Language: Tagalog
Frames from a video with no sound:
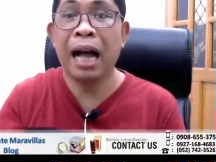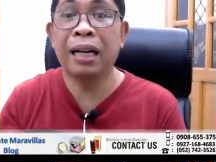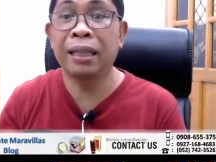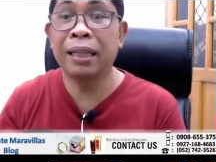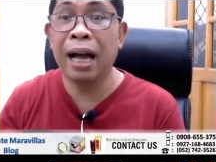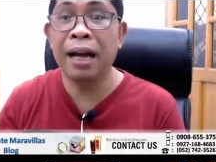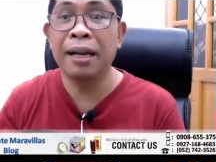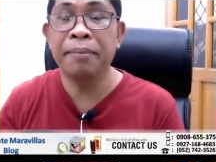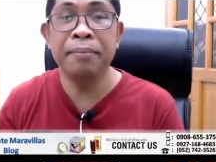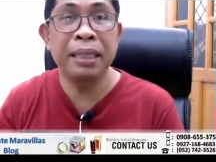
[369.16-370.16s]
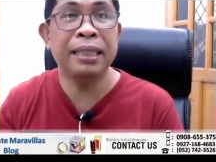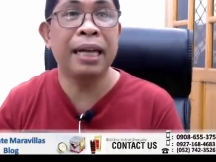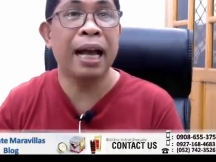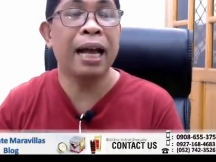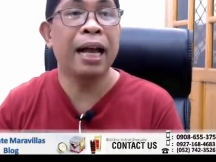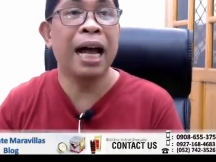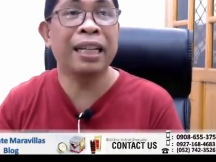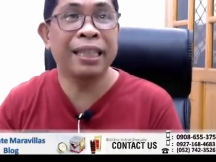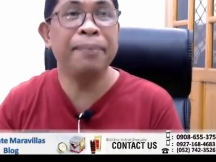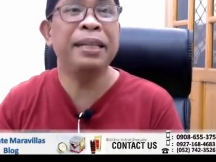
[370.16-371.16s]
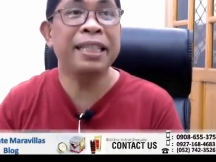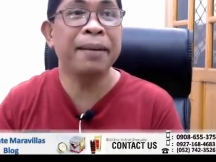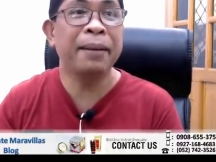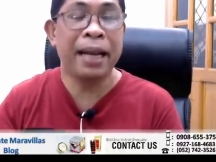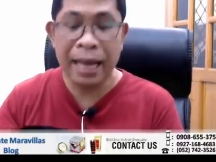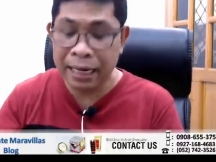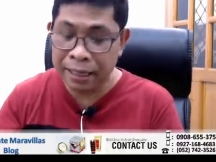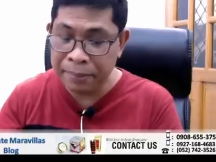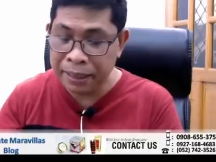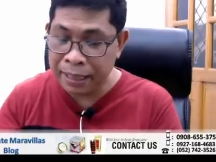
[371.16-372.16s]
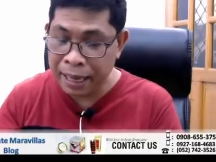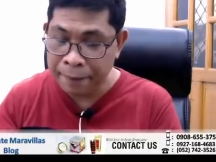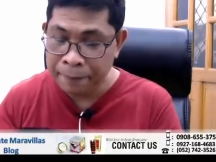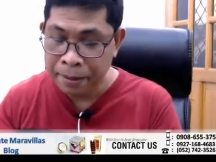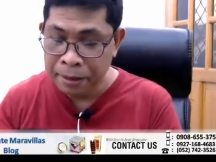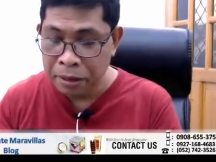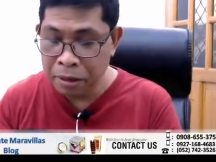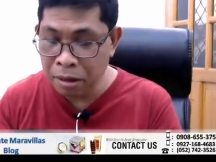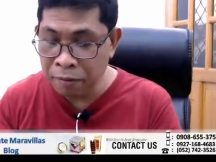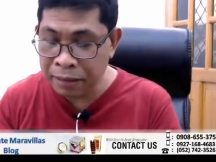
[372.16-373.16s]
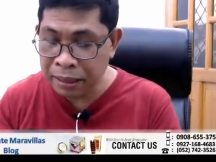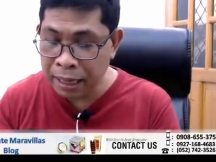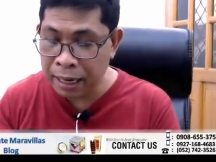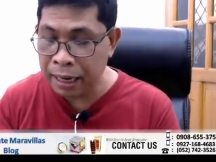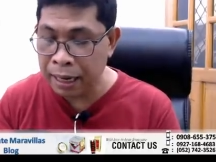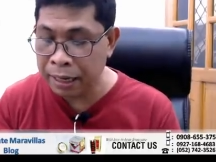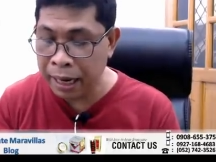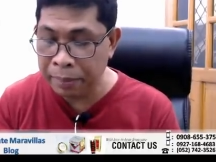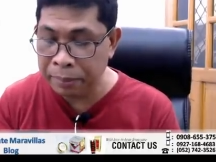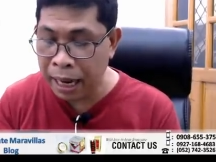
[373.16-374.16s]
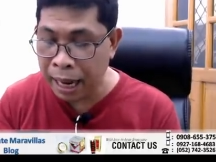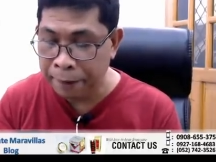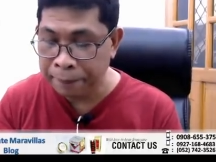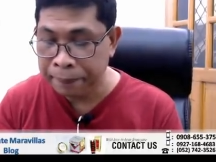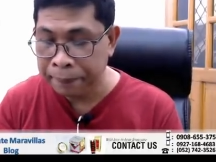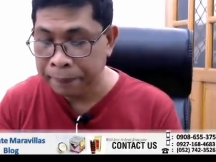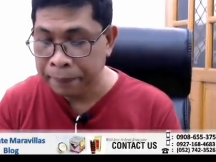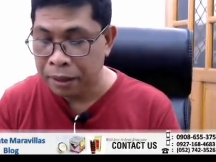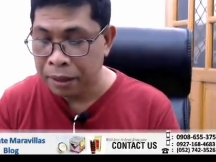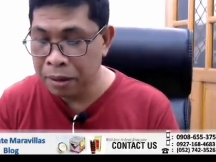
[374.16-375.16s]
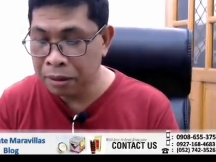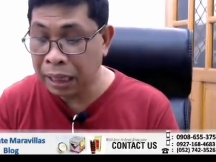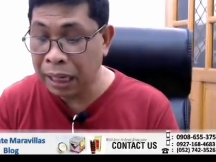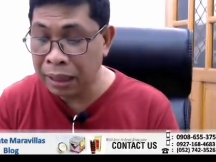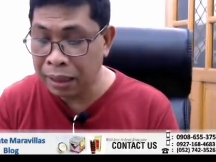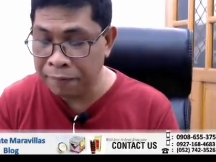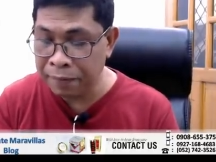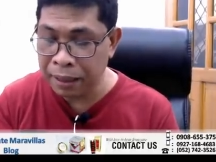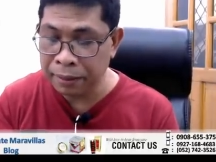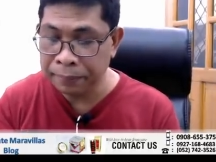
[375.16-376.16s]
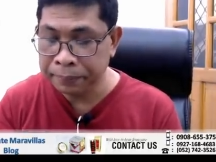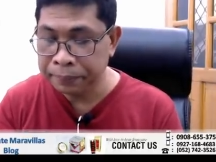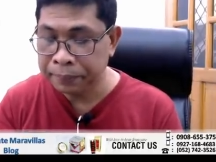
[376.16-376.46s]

Artemisia. Artemisia pala, Artemisia. Yung official name niya, yung scientific.